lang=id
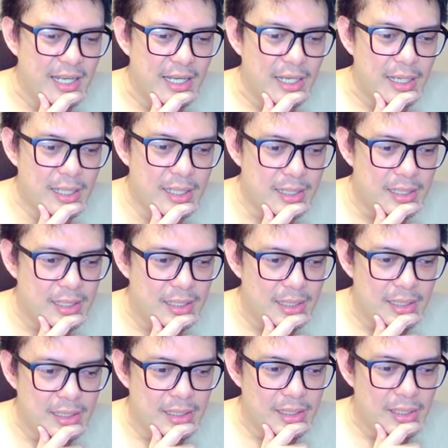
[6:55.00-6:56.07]
Hah?
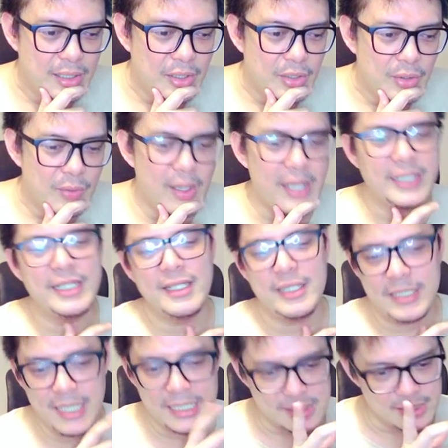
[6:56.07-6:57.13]
Wah ini
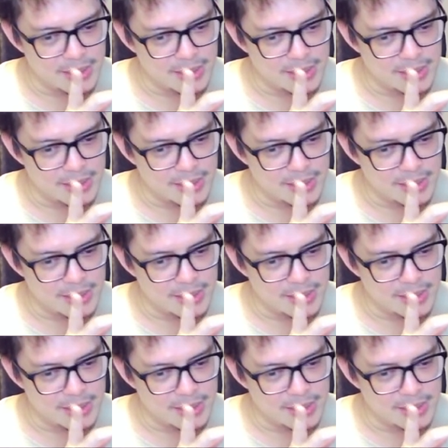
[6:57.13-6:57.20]
ini gak,